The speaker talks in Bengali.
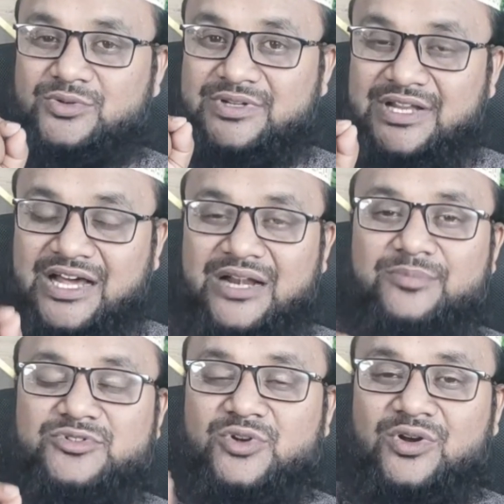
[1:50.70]
তো
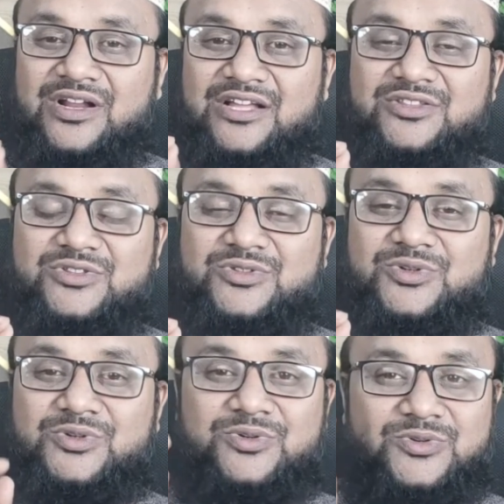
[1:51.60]
নার্ভ সংক্রান্ত
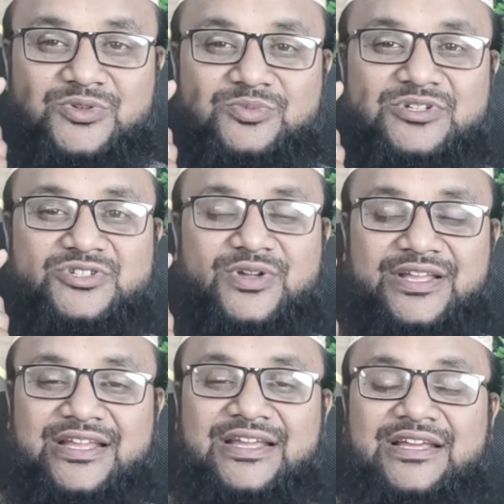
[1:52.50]
কোনো
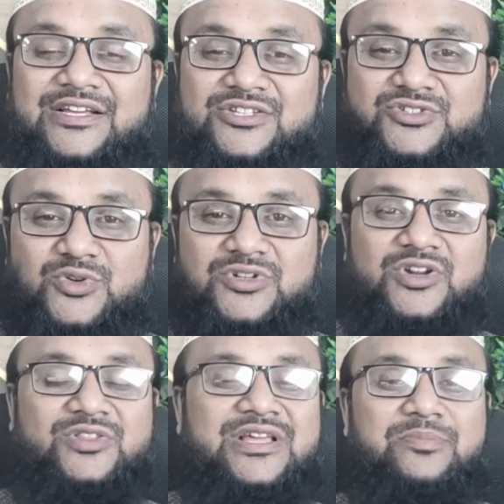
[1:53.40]
বিষয়ে
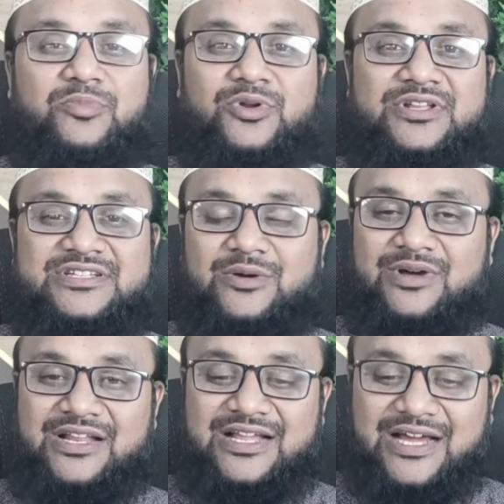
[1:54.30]
জটিলতায় পড়ে
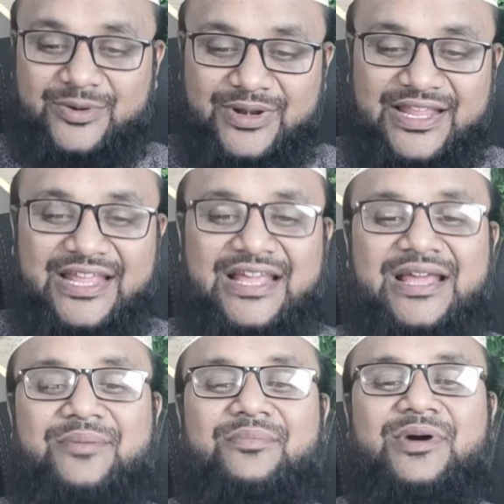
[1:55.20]
যাওয়ার কারণে
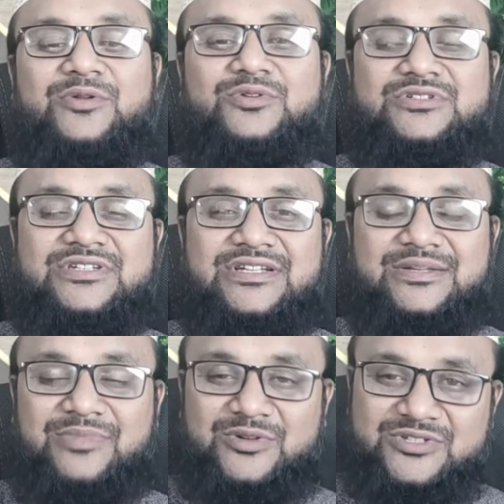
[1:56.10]
মানুষ
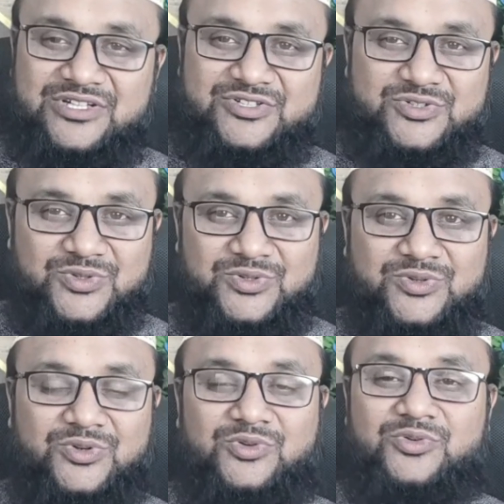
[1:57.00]
মানুষের
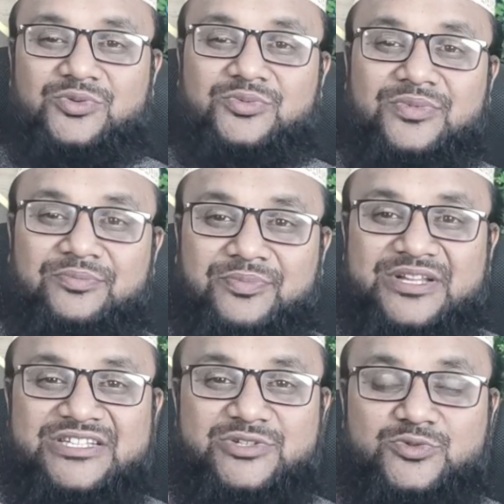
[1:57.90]
চোখগুলো
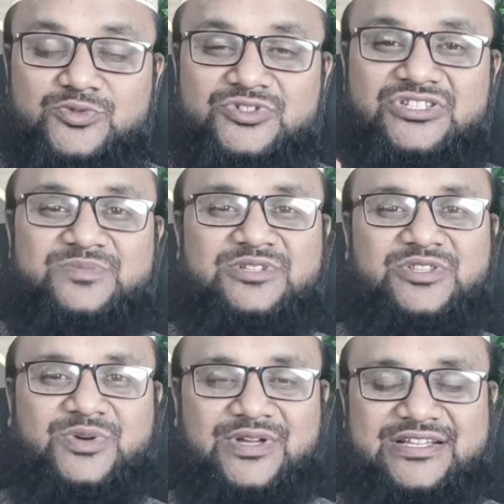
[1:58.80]
বেশি
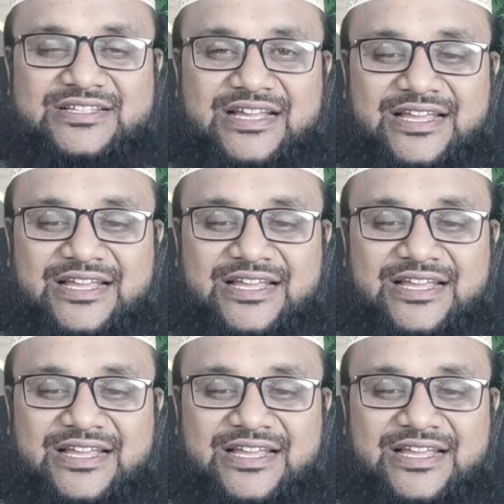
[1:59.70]
উজ্জীবিত হয়ে